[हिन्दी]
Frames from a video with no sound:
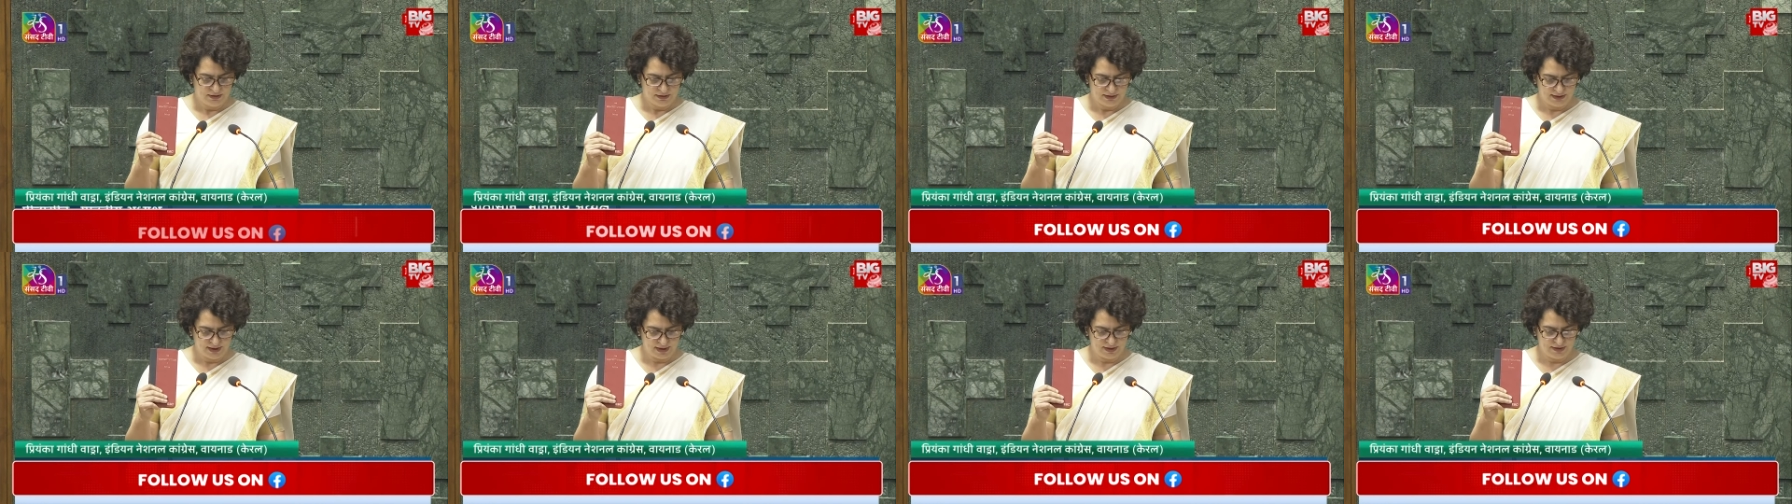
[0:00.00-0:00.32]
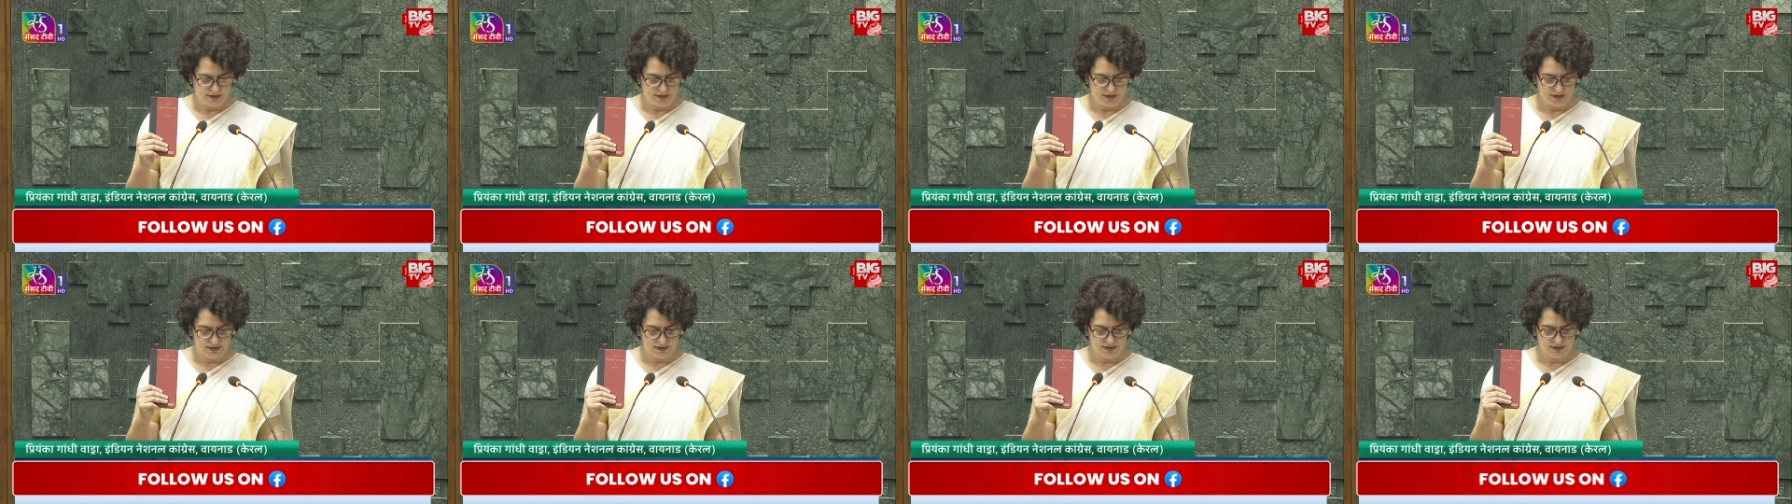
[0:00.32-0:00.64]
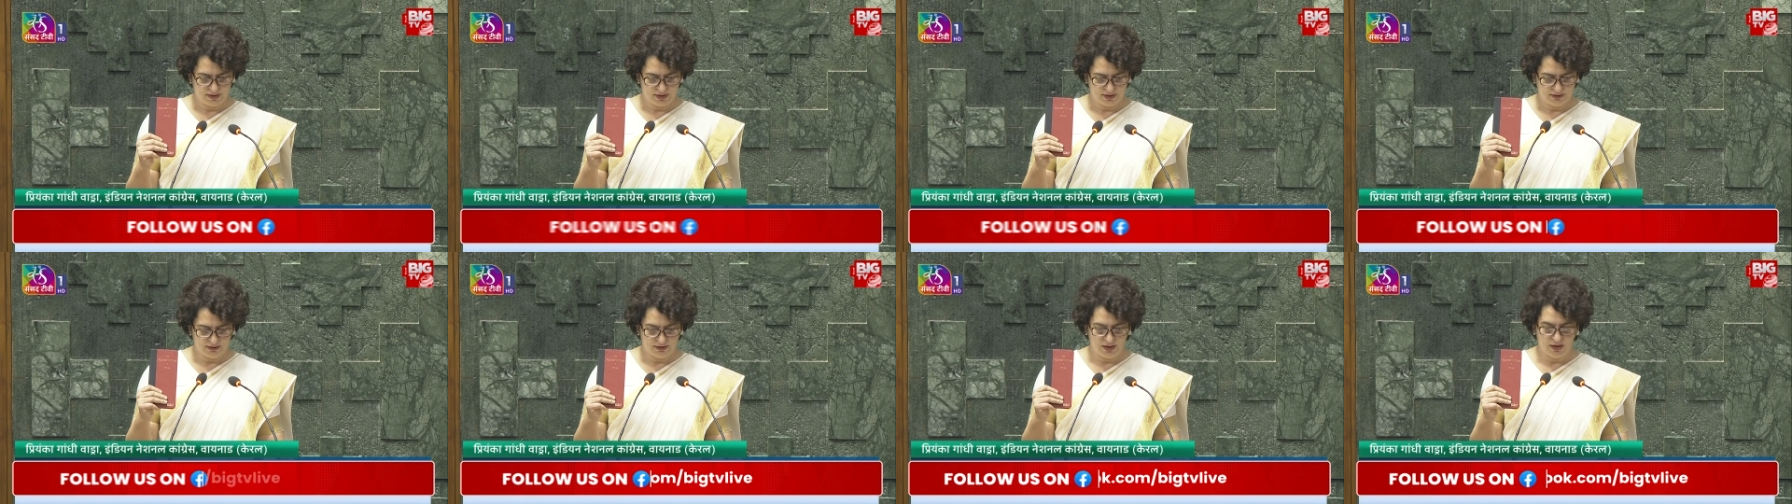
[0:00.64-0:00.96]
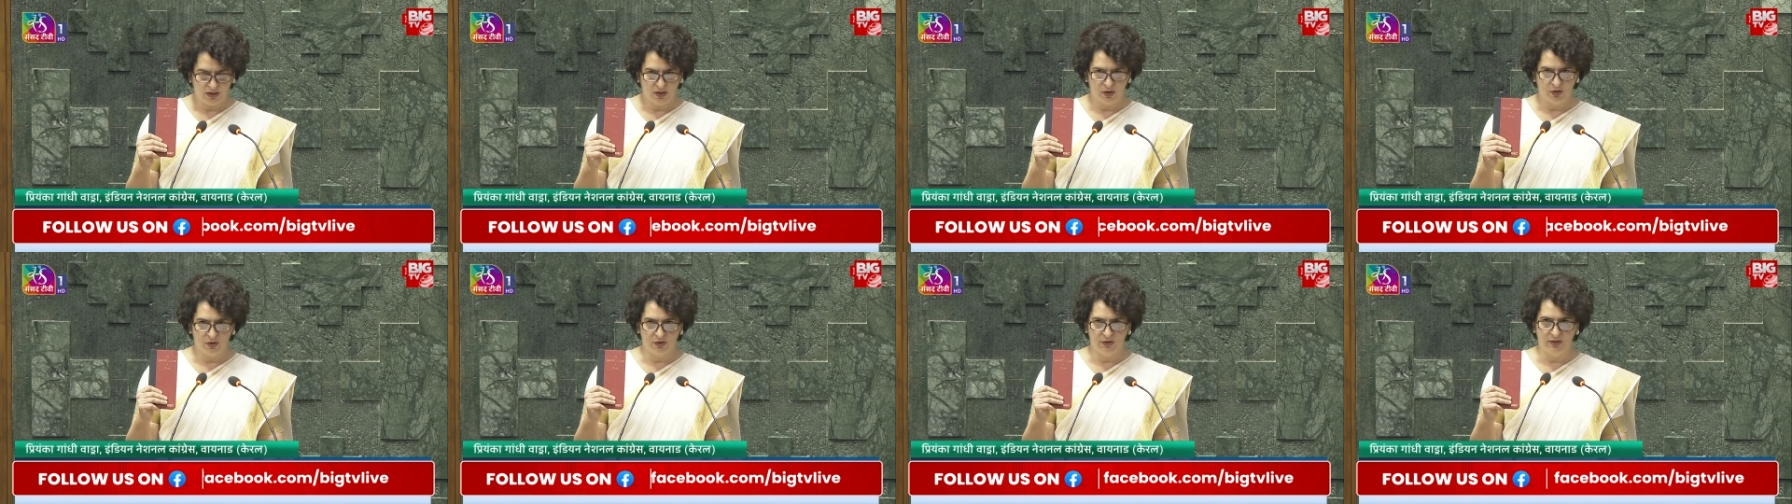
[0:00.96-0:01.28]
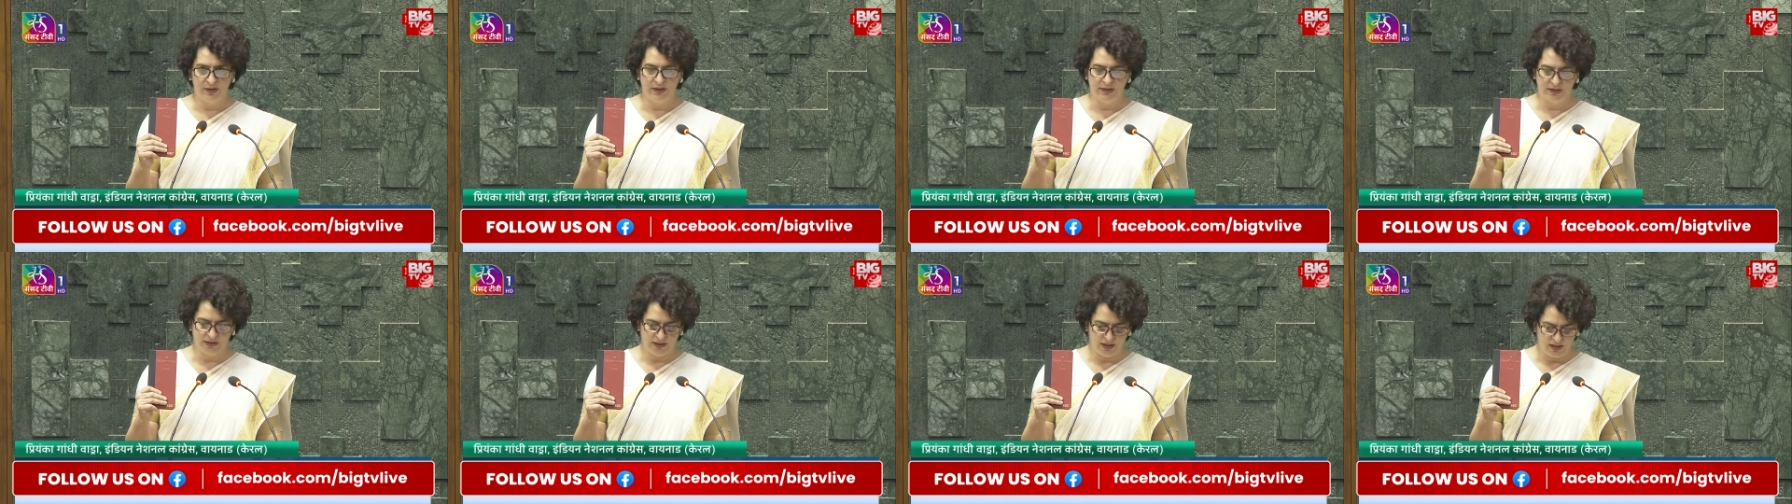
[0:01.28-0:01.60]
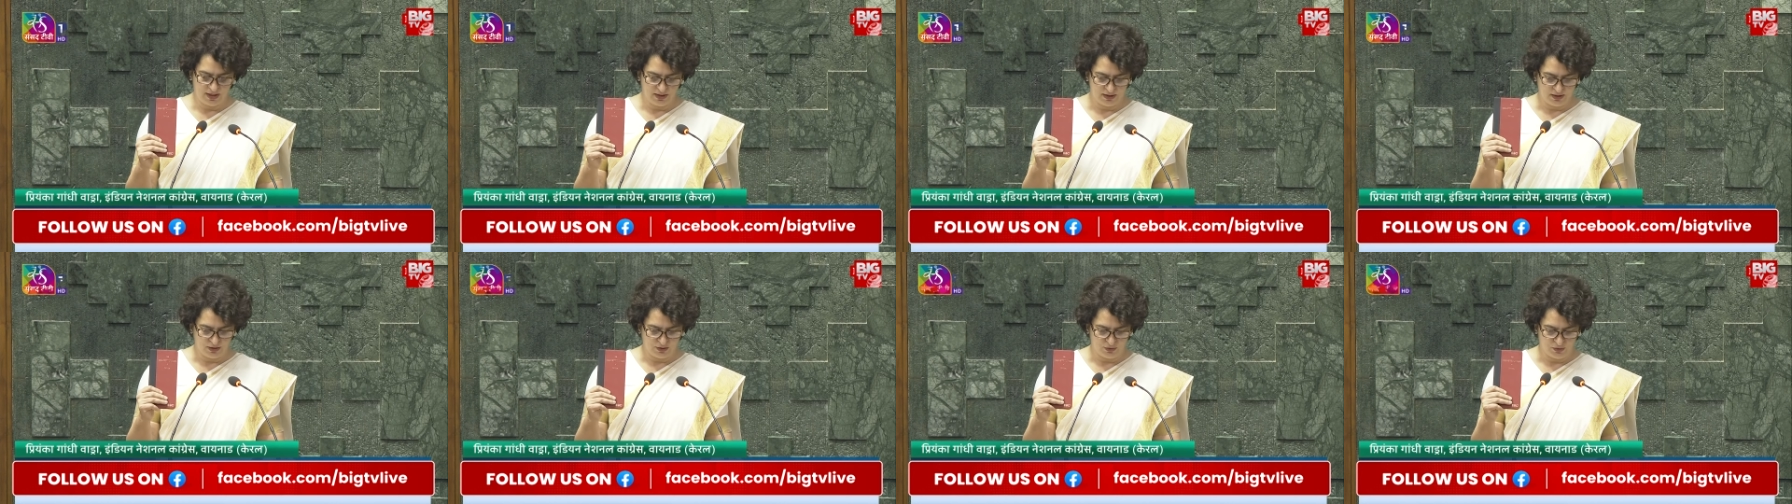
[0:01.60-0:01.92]
सच्ची श्रद्धा और
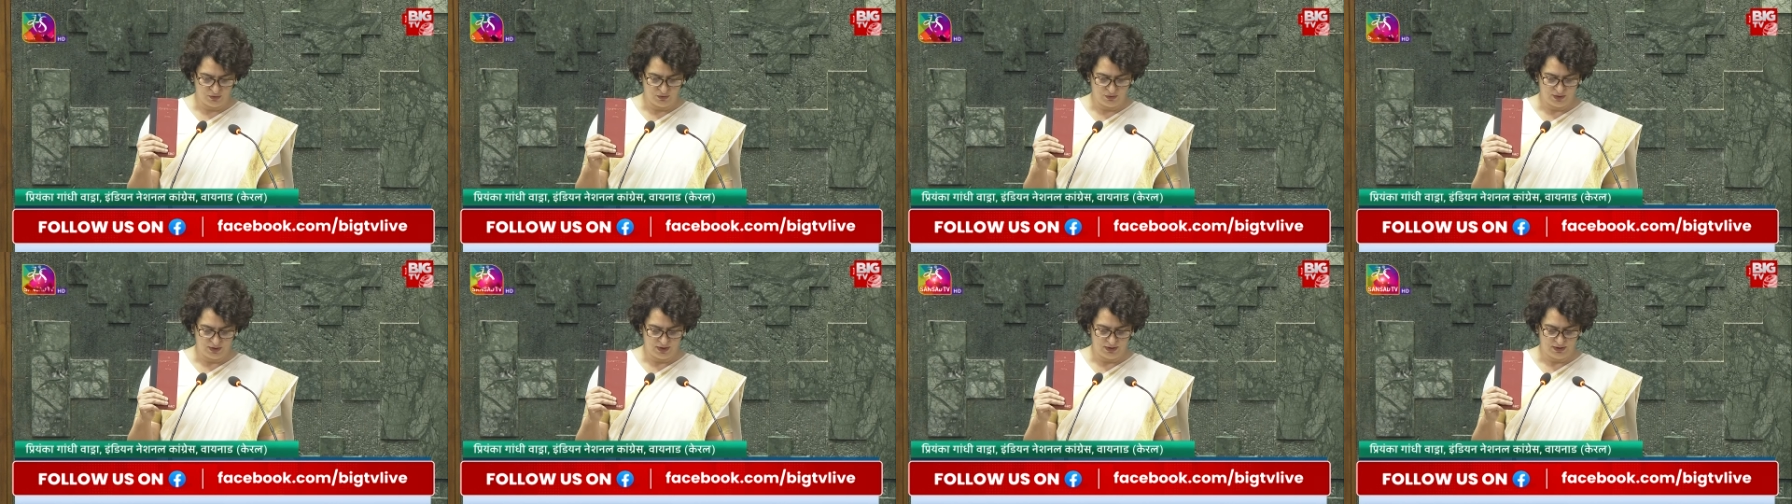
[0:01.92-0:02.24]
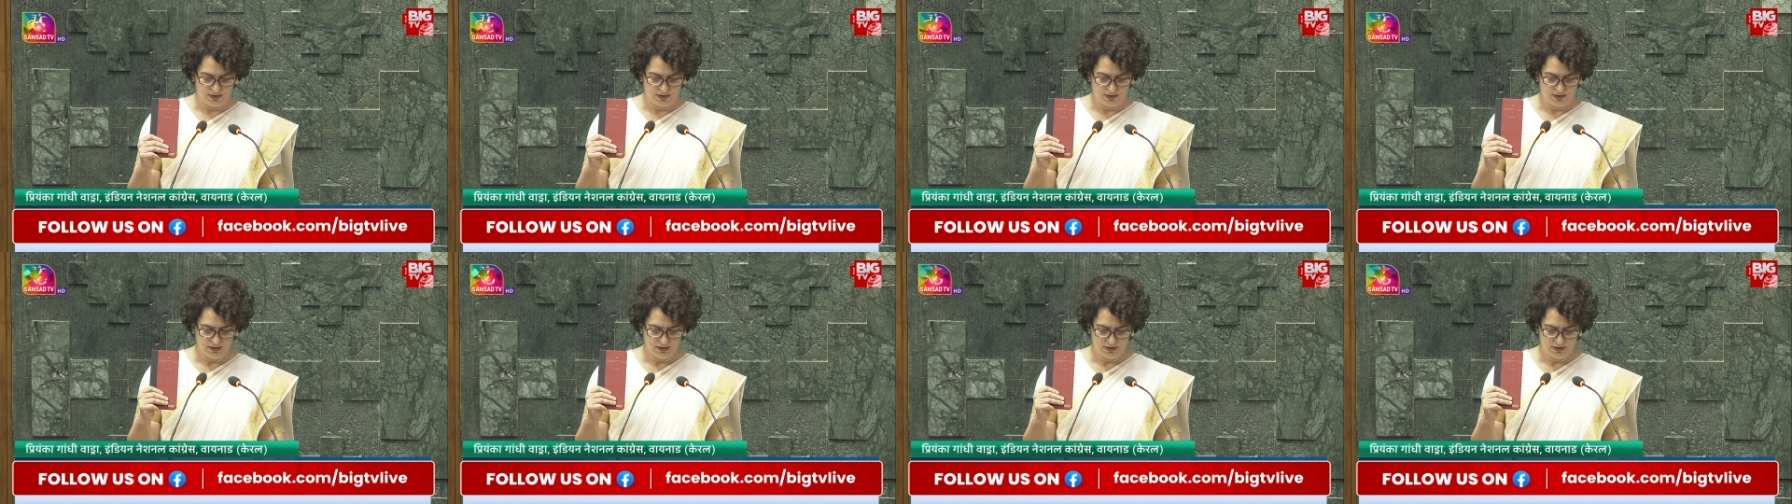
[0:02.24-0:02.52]
निष्ठा रखूंगी